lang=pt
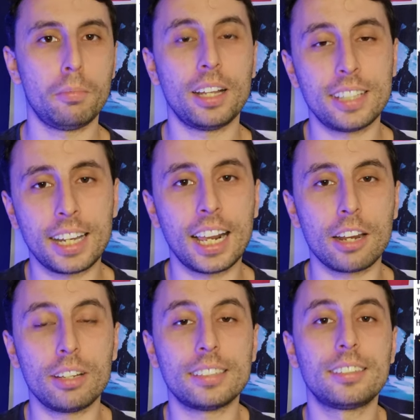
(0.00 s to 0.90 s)
Mas é
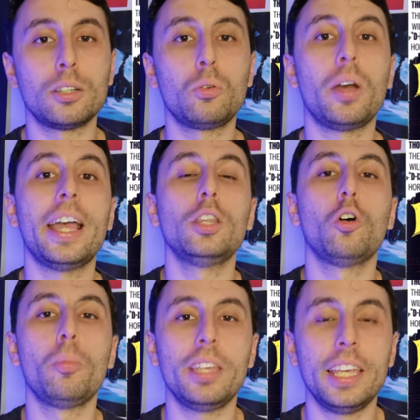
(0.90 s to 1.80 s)
claro, né, seu
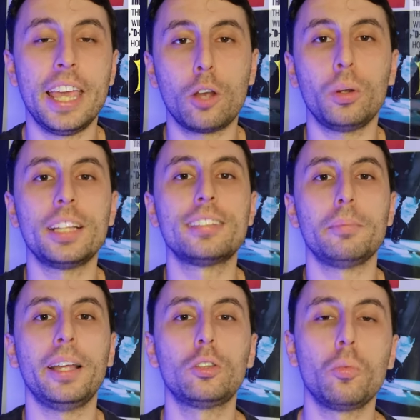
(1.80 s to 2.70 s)
renome e
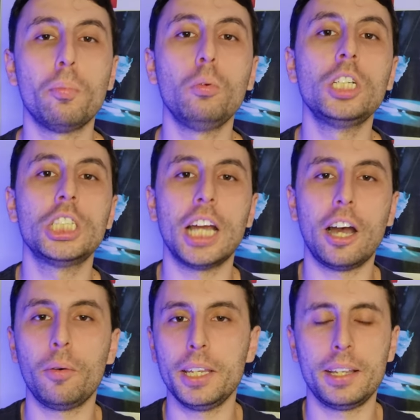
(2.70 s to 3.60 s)
reconhecimento
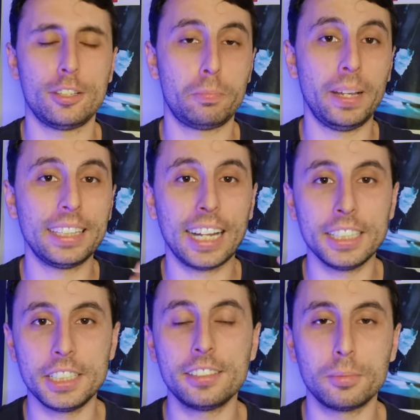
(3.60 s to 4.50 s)
mundial aí,
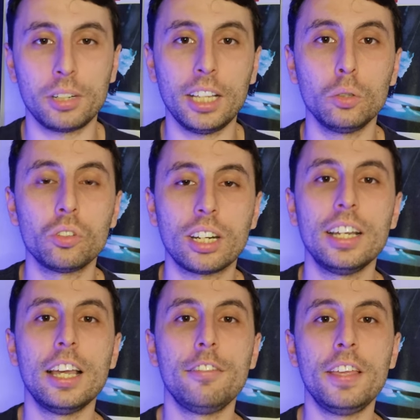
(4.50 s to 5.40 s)
respeitadíssimo na indústria,
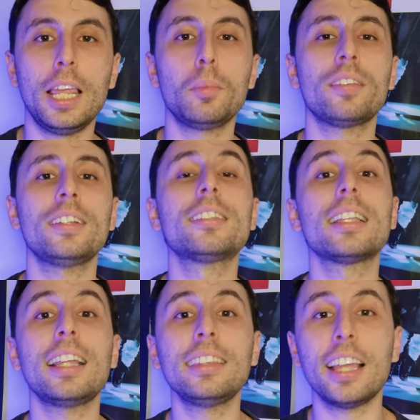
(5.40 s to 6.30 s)
viria em
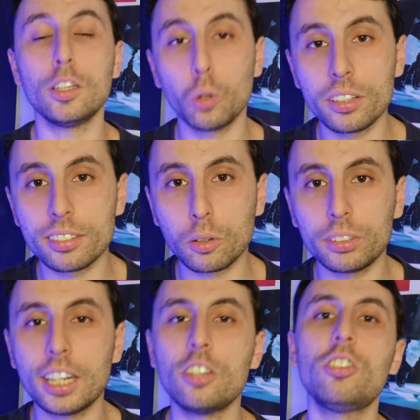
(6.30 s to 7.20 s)
1972,
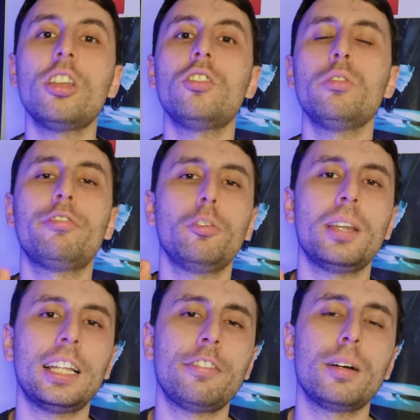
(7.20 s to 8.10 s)
quando ele dirigiu um filme
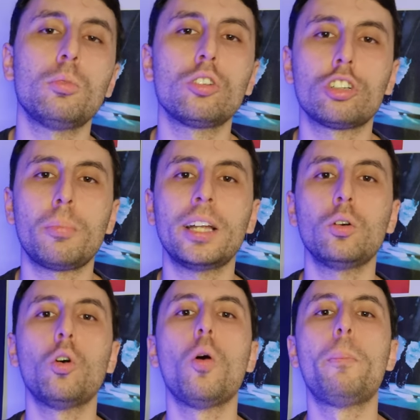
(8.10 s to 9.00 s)
nada famoso chamado
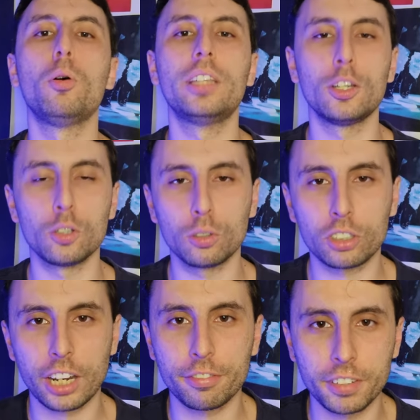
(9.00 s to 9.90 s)
O Poderoso
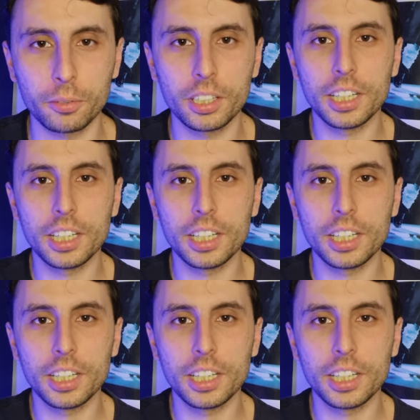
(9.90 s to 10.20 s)
Chefão,